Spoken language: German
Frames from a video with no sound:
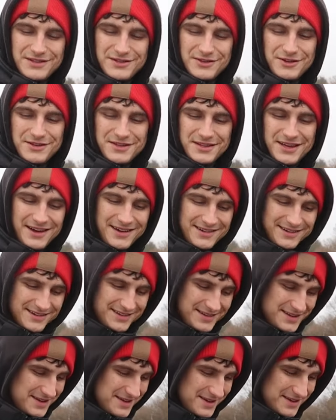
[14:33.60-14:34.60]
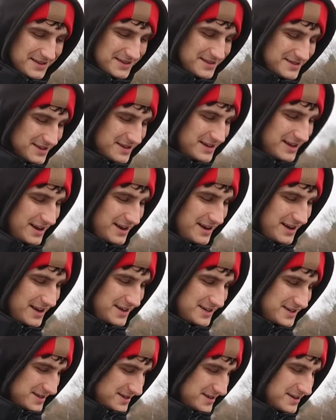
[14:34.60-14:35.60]
Was soll ich sagen? ein kleiner
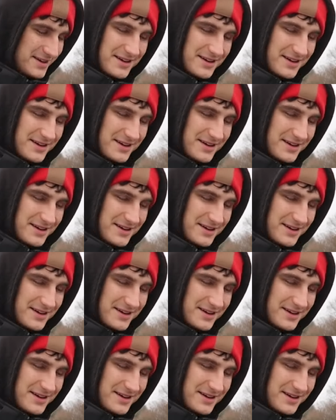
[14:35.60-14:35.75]
Hecht